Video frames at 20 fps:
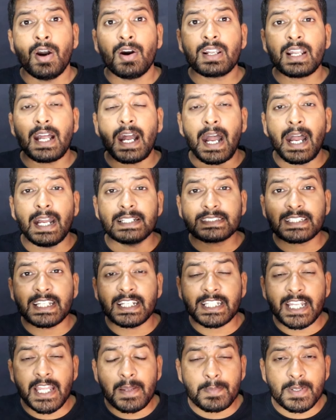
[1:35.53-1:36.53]
और आज
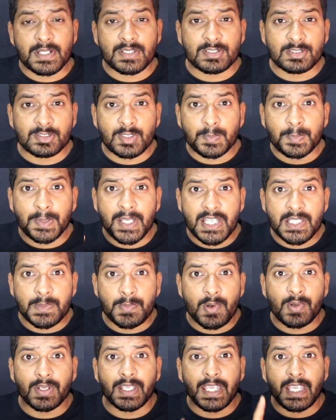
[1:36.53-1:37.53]
के टाइम पर दोस्तों
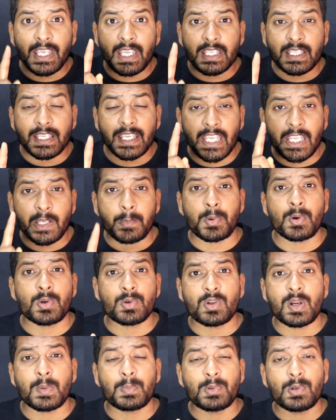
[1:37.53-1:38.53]
फेसबुक एक एक
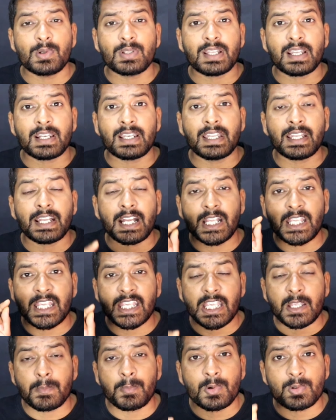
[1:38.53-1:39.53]
फ़ोटो अपलोड करने का
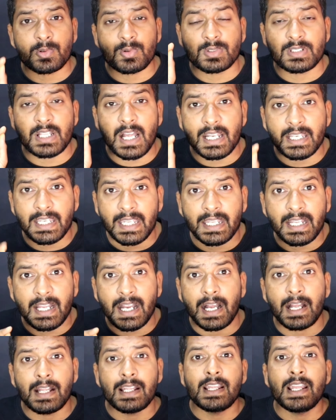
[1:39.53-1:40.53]
एक एक फ़ोटो डालने
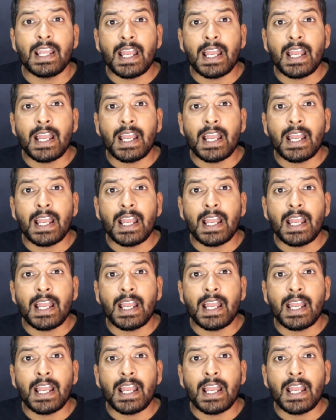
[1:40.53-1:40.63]
का